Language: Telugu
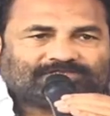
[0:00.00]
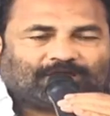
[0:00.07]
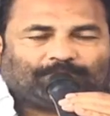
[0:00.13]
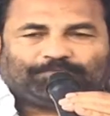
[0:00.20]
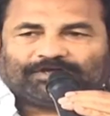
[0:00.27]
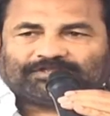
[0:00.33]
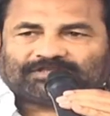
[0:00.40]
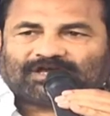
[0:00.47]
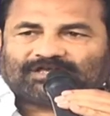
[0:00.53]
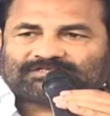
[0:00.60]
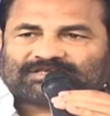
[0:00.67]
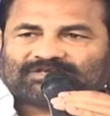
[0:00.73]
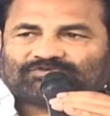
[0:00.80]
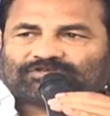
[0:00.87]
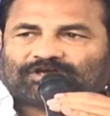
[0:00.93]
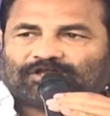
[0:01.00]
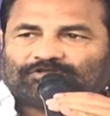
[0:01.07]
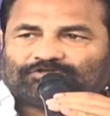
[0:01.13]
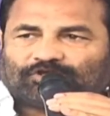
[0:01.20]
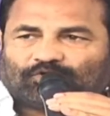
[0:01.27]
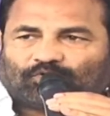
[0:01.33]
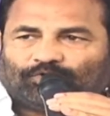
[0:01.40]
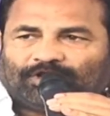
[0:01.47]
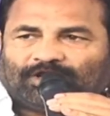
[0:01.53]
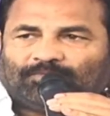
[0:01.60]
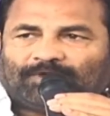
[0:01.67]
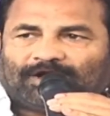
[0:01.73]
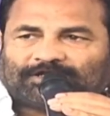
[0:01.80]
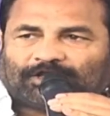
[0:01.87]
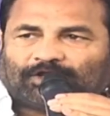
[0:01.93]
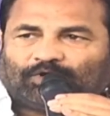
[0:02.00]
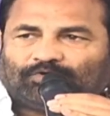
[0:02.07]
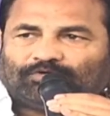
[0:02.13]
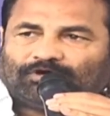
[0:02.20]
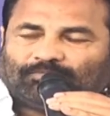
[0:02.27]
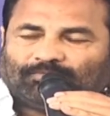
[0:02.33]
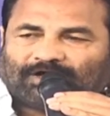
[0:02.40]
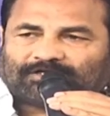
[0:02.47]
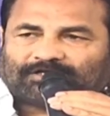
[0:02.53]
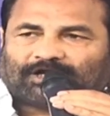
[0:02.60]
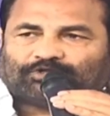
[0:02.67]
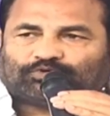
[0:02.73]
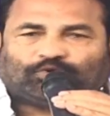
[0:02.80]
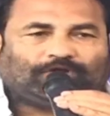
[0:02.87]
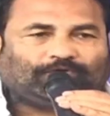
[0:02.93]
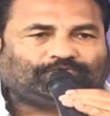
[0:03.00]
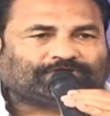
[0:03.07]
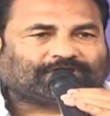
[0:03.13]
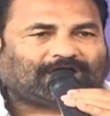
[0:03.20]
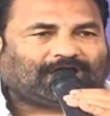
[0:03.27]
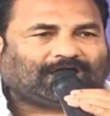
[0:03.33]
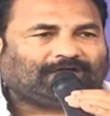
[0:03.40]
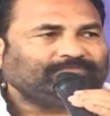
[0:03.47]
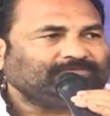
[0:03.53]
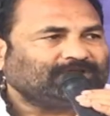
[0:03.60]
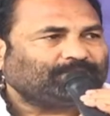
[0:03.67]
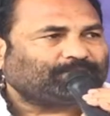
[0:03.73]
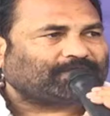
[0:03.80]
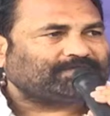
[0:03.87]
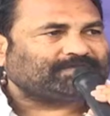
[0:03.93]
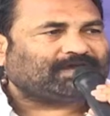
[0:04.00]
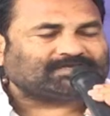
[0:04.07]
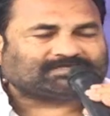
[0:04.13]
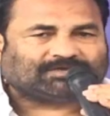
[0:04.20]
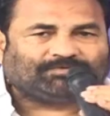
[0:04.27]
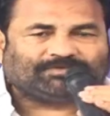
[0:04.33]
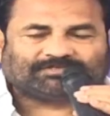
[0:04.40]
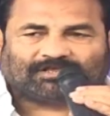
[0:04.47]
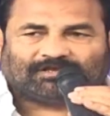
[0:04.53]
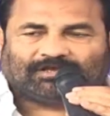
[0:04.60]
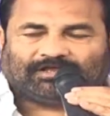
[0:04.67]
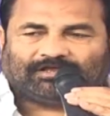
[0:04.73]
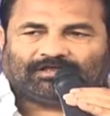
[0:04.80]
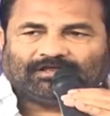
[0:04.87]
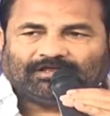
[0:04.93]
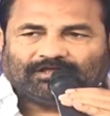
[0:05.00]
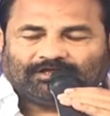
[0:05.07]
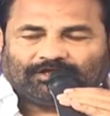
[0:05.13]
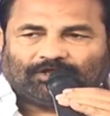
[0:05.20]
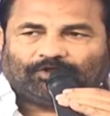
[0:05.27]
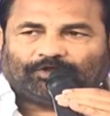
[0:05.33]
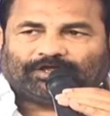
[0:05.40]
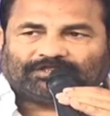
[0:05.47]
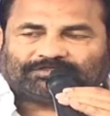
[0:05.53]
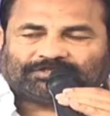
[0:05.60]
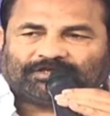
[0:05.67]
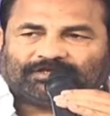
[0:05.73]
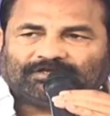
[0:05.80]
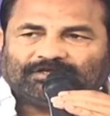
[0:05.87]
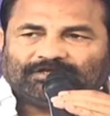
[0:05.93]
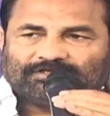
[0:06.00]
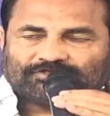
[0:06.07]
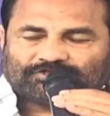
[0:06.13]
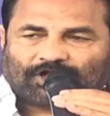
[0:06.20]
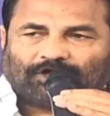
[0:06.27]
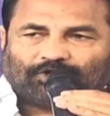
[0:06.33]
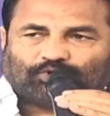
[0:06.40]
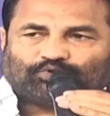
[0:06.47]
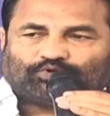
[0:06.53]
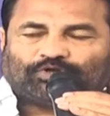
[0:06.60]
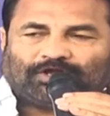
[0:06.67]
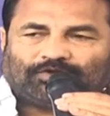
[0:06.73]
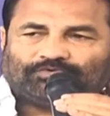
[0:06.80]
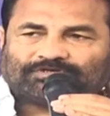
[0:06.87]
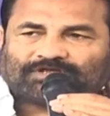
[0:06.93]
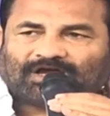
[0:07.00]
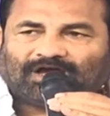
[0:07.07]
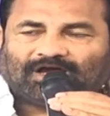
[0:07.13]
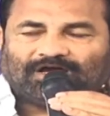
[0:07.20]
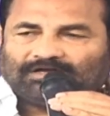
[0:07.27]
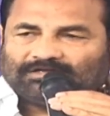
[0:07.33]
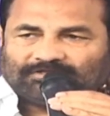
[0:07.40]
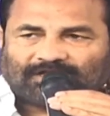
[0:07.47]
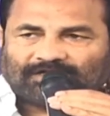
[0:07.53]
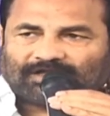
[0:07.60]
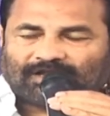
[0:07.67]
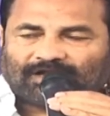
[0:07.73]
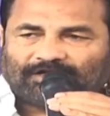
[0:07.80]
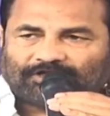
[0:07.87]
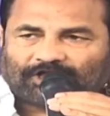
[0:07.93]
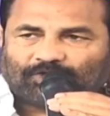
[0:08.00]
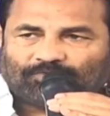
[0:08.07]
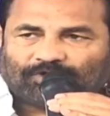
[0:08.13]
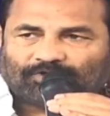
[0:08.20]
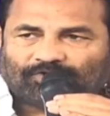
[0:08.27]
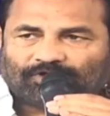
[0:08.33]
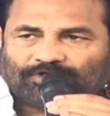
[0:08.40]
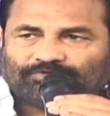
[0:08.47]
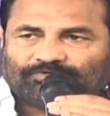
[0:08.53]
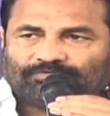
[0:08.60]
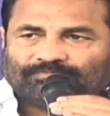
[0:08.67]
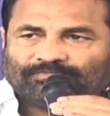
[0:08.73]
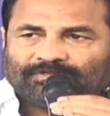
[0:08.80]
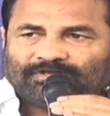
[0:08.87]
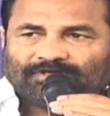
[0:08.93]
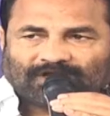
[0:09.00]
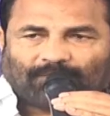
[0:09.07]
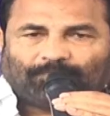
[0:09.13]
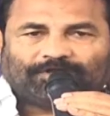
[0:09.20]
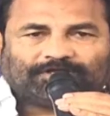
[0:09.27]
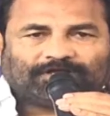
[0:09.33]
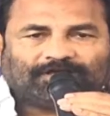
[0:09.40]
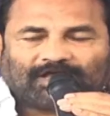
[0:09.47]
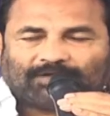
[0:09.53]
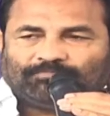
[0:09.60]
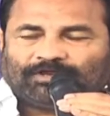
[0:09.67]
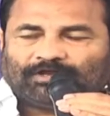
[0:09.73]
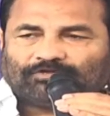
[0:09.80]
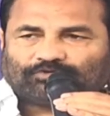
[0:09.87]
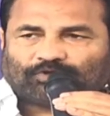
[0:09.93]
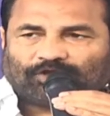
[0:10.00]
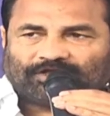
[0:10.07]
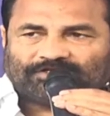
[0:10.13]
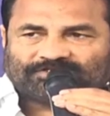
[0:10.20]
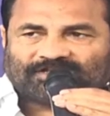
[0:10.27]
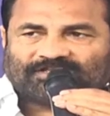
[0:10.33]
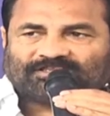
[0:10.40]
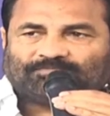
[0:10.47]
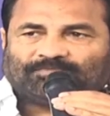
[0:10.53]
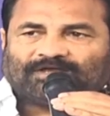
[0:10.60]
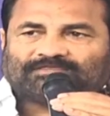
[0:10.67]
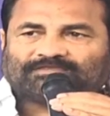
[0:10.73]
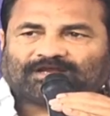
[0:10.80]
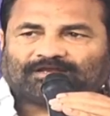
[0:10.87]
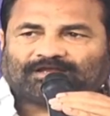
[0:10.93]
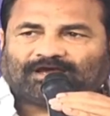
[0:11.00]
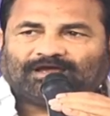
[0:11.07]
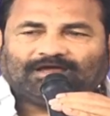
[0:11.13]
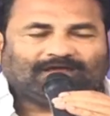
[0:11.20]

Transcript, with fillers: సభ్యత సంస్కారంతో కూడిన మాటలు మాట్లాడుతూనే ఉంటా ప్రజా సమస్యల్ని ఎరుగెత్తి చాటుతోనే ఉంటా దాంట్లో అలాంటి అనుమానం లేదు కాబట్టి గన్మెన్లు తొలగించినంత మాత్రాన